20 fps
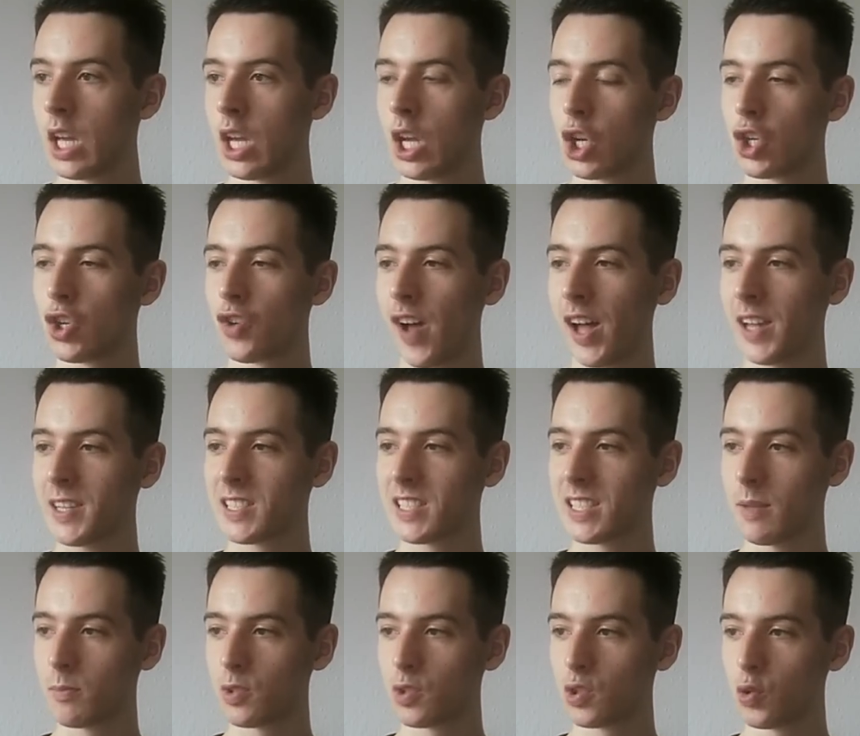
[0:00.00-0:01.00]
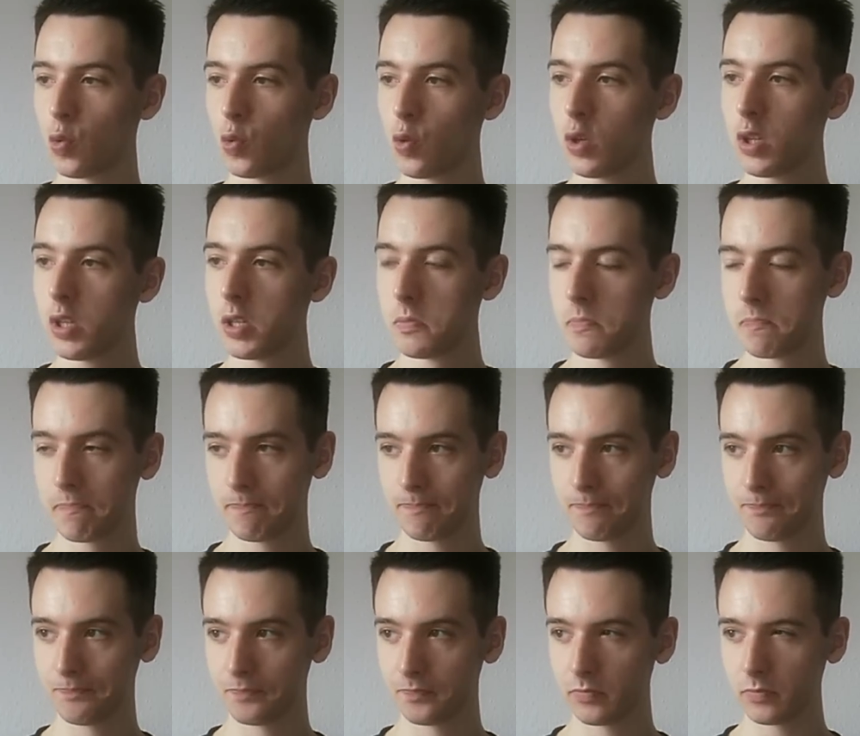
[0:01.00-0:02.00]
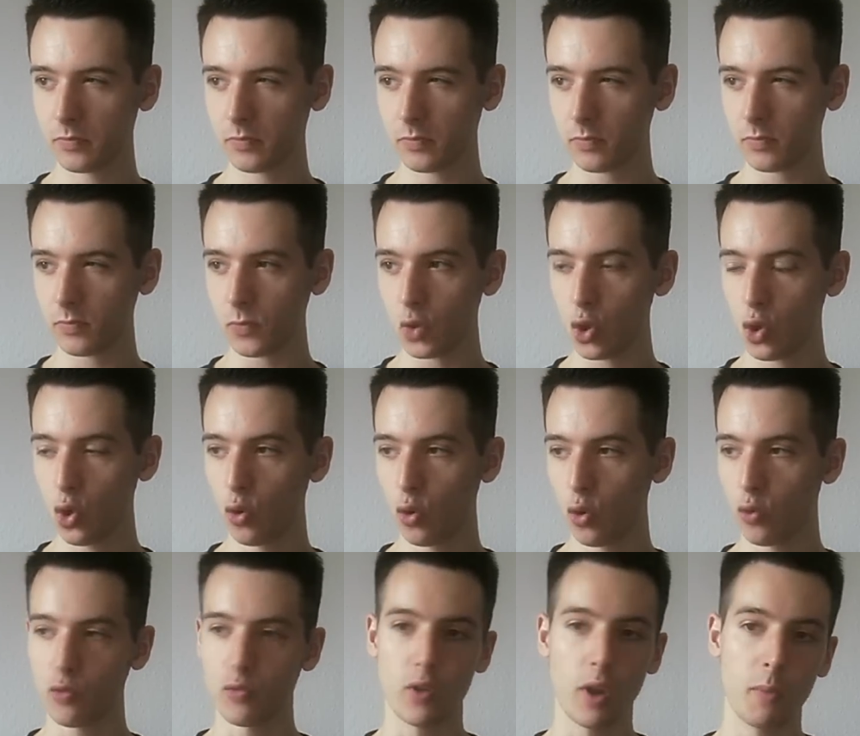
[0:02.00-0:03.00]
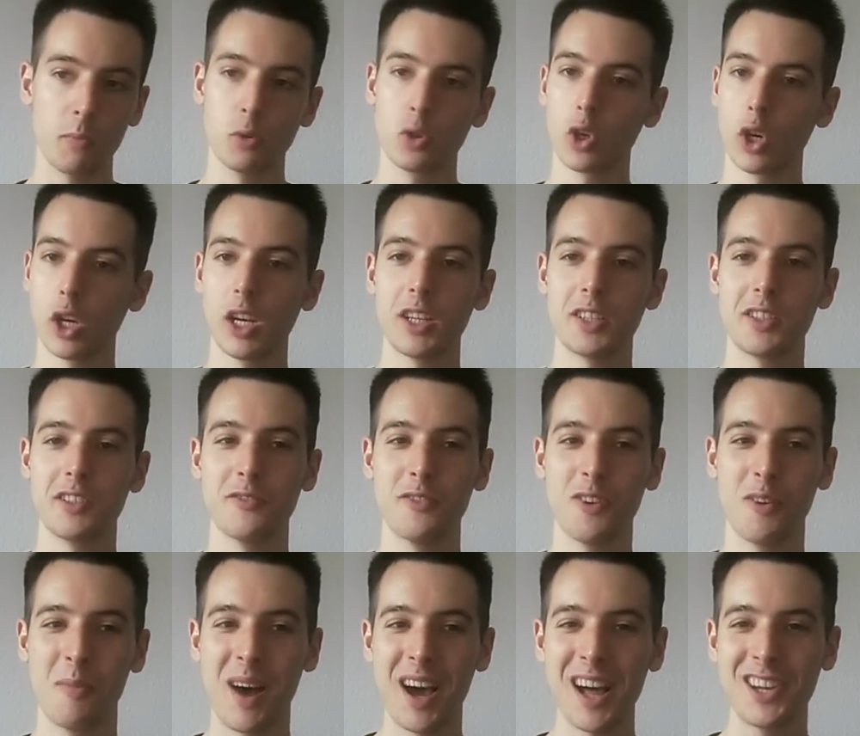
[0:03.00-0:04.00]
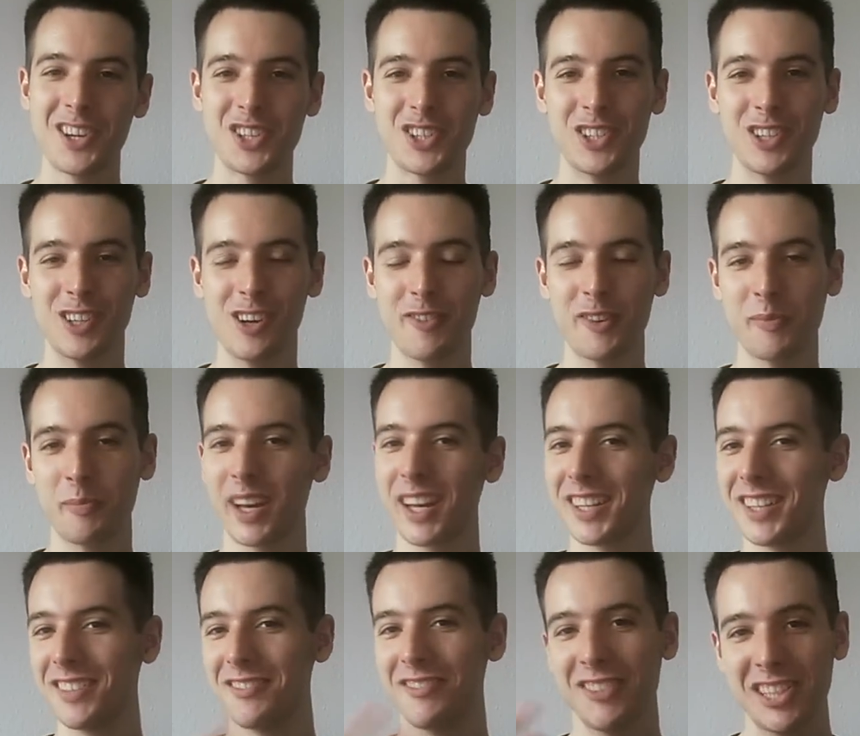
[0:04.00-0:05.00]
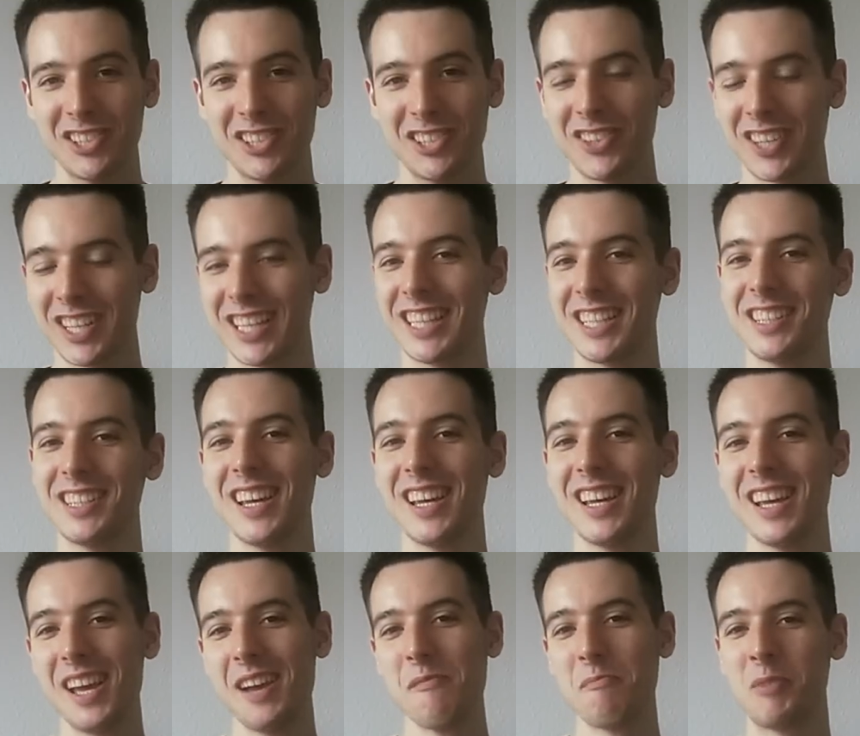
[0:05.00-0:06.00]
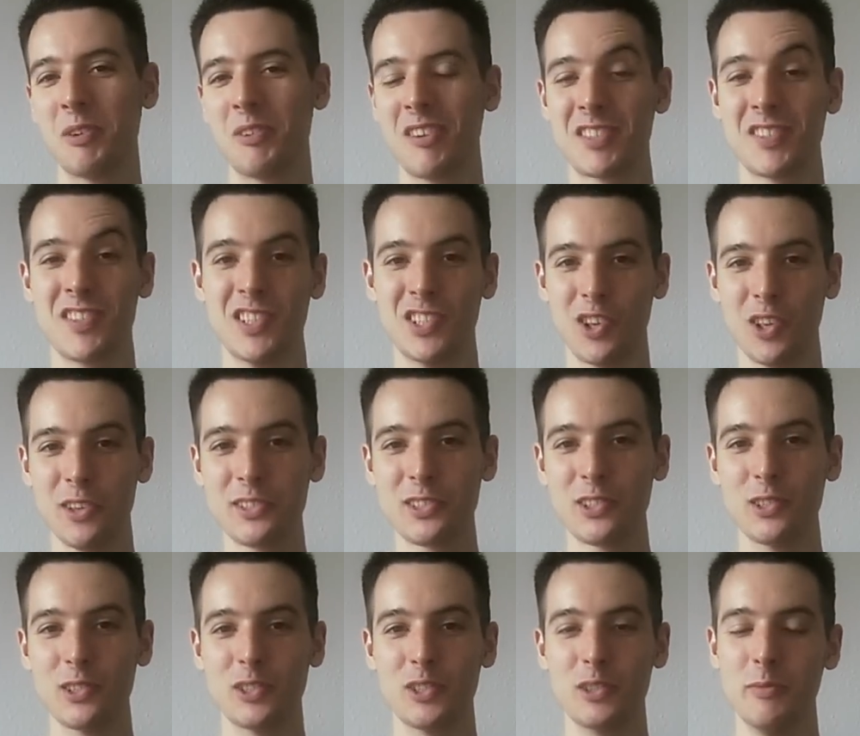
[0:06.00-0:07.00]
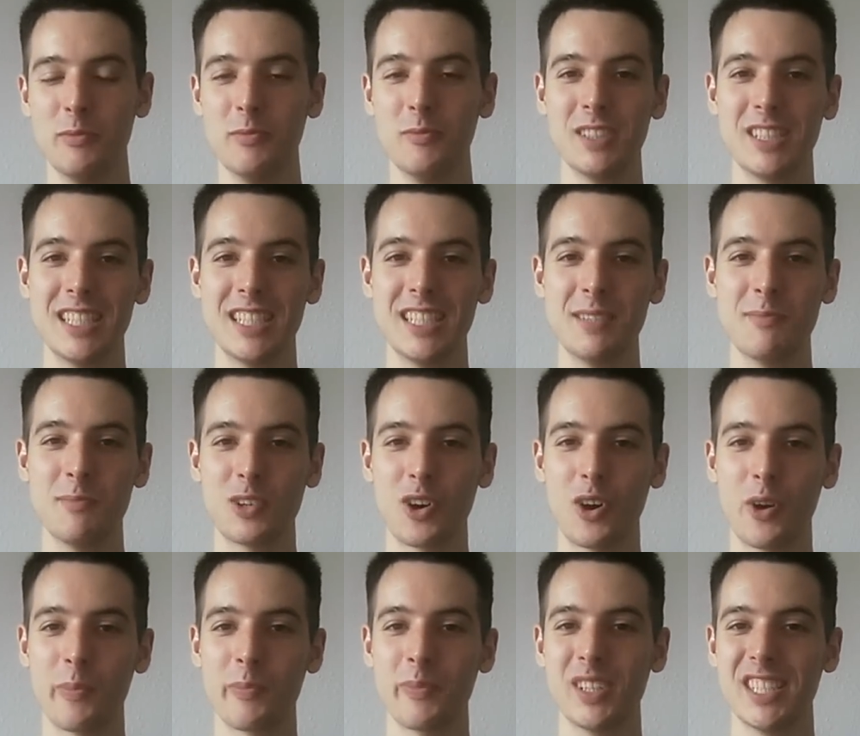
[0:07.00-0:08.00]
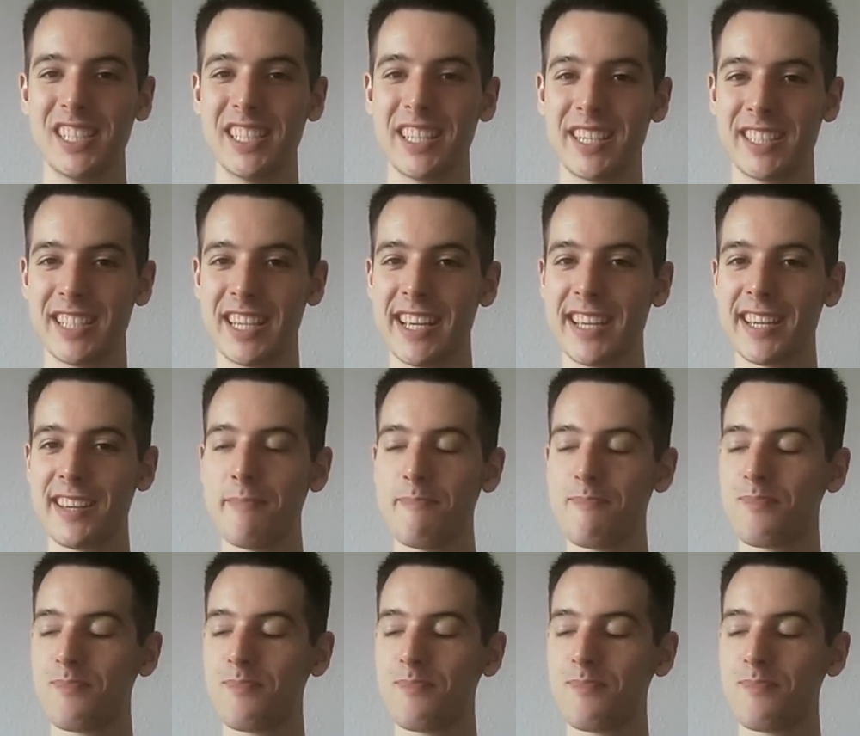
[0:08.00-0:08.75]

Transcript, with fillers: Schwarz am Zug und wir haben eine relativ normale Stellung auf dem Brett, jedenfalls verglichen mit was wir sonst so zu sehen bekommen in dieser Serie.